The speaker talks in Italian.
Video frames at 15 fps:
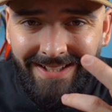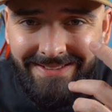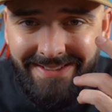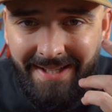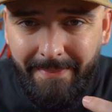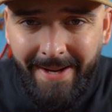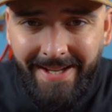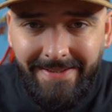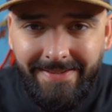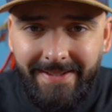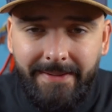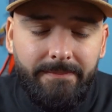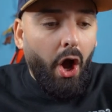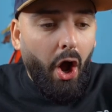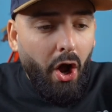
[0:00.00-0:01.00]

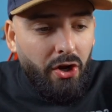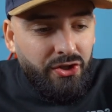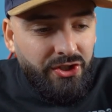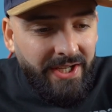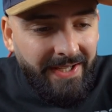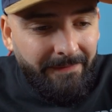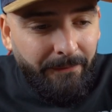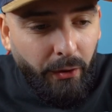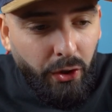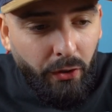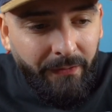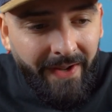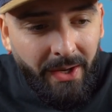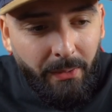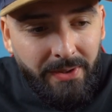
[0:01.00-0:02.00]
altrimenti. Oggi voglio
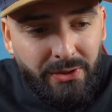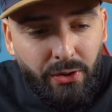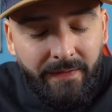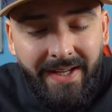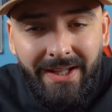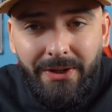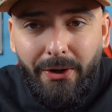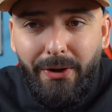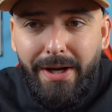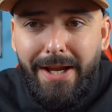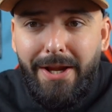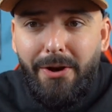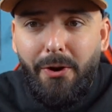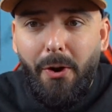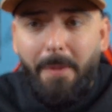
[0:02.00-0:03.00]
fare questo video
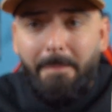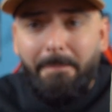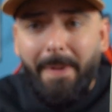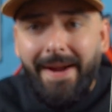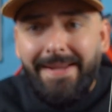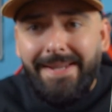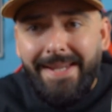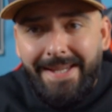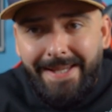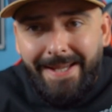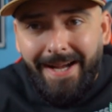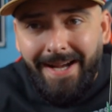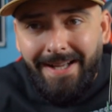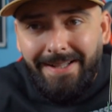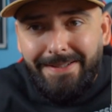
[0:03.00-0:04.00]
in
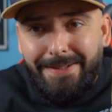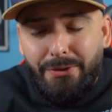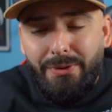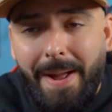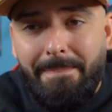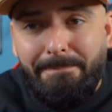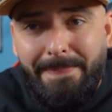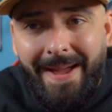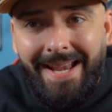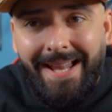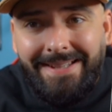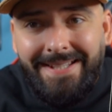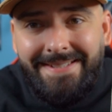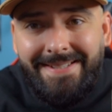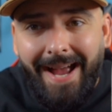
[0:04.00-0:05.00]
compagnia di una
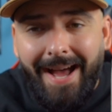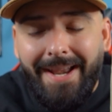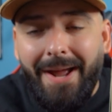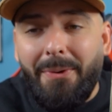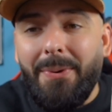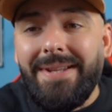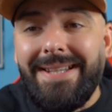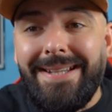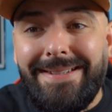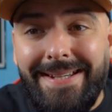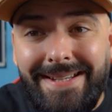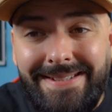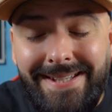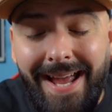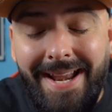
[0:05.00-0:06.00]
bella tisana, quindi
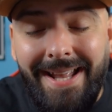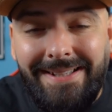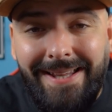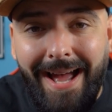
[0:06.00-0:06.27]
tisana